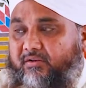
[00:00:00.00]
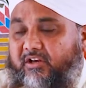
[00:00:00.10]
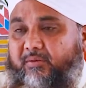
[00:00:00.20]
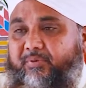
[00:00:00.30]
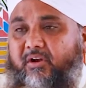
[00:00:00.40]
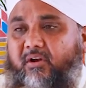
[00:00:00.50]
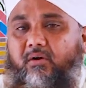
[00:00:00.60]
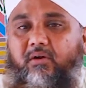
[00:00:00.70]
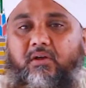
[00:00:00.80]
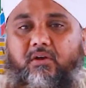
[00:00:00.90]
यानी फिर
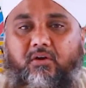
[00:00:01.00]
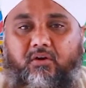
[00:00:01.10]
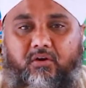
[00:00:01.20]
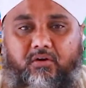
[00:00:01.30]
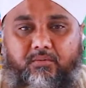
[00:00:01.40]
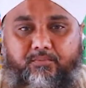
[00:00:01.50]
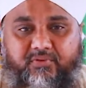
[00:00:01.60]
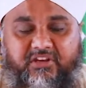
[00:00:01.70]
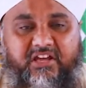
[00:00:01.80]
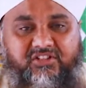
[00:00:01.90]

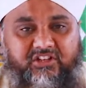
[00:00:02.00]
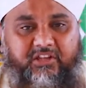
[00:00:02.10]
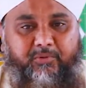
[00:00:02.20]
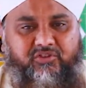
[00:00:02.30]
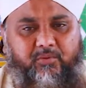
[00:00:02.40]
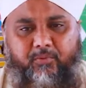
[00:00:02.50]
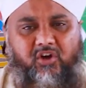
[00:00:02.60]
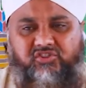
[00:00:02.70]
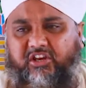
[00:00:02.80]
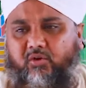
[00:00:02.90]
यानी हसद के पीछे
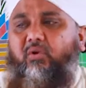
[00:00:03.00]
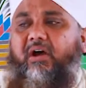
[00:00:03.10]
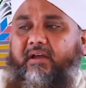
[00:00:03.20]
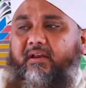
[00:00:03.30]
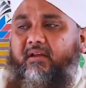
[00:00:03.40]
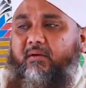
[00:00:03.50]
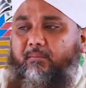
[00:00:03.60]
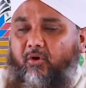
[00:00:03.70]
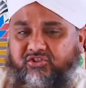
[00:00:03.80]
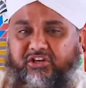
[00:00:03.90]
बहुत सारे गुनाह हैं
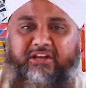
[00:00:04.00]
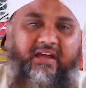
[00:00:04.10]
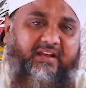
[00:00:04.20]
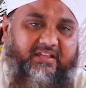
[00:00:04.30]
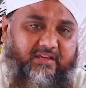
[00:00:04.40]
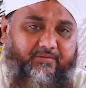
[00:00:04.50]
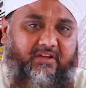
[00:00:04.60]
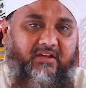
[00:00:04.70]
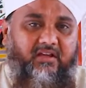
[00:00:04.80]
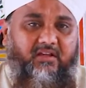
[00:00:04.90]
बहुत सारी लाइन लगी हुई
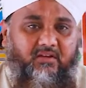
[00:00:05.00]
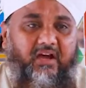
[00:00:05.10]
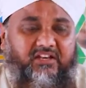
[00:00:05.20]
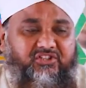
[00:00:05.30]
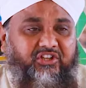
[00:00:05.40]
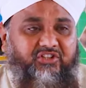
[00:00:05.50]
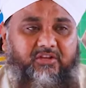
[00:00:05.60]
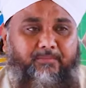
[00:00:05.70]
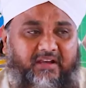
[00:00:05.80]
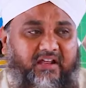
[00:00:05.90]
है हासिद
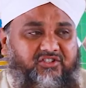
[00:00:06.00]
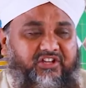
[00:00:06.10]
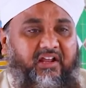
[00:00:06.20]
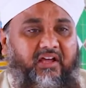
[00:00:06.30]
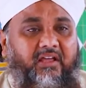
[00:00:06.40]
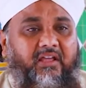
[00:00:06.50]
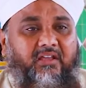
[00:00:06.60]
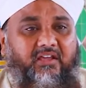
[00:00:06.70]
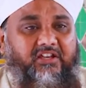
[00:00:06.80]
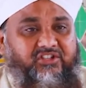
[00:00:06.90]
जब मैंने अर्ज़ किया ना
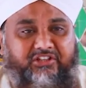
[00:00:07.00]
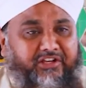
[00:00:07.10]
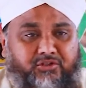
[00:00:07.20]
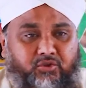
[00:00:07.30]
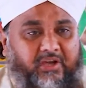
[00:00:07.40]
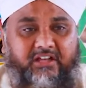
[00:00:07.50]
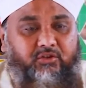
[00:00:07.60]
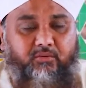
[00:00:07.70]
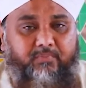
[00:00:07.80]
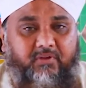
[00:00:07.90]
कि हसद करने से तो
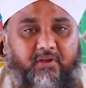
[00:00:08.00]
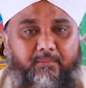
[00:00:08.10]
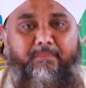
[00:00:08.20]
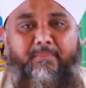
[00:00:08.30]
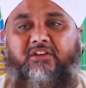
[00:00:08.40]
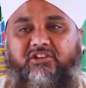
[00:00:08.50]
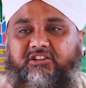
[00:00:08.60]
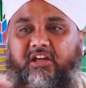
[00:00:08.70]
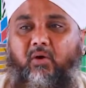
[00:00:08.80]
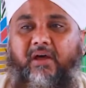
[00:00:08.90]
हाथ भी मैं
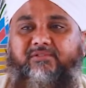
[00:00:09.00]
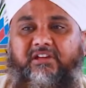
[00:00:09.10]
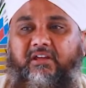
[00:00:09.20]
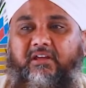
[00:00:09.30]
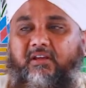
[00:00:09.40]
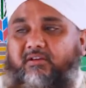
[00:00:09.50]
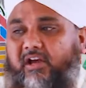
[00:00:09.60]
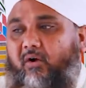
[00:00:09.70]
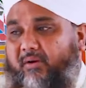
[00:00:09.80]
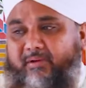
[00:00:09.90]
जलता रहूँ आपसे
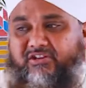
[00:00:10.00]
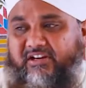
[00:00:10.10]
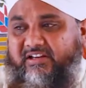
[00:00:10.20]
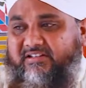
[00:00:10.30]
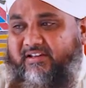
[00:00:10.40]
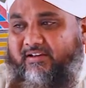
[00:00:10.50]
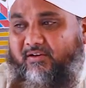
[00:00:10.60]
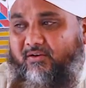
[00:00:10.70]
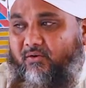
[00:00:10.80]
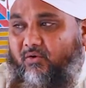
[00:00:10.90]
क्या होगा मेरे जलने से
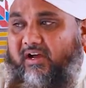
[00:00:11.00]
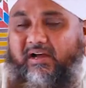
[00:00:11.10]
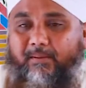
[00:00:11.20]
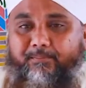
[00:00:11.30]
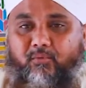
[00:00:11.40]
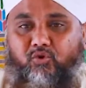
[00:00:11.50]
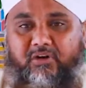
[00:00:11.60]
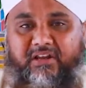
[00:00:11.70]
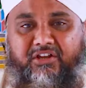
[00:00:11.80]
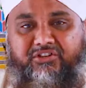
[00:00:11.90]
आपको जो
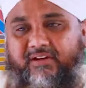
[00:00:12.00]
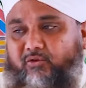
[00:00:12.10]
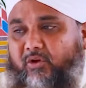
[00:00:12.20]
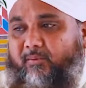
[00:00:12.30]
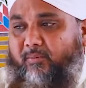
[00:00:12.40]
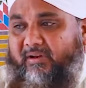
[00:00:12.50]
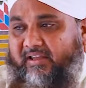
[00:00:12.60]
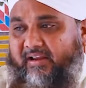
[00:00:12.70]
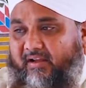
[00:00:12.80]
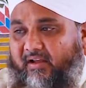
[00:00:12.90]
अल्लाह ने दिया वो तो आपको मिल
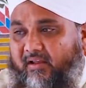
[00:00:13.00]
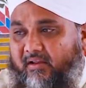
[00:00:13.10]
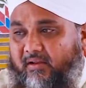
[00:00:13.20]
के रहेगा